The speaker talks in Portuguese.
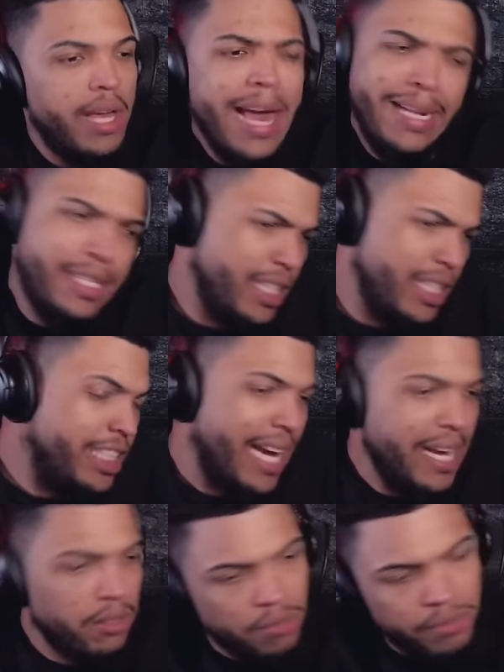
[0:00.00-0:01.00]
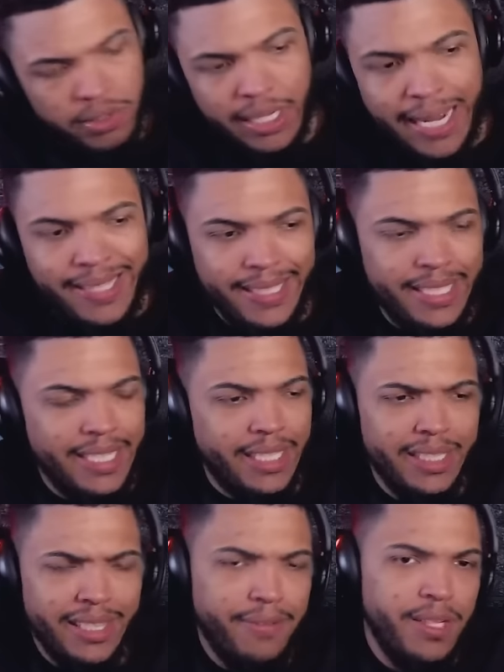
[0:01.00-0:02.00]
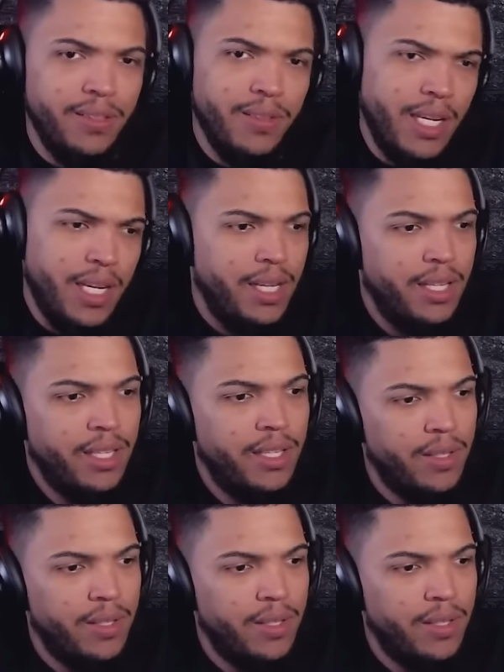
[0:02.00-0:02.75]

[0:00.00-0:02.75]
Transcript: Edit aí eu tô falando cairia. a gente tá falando, né?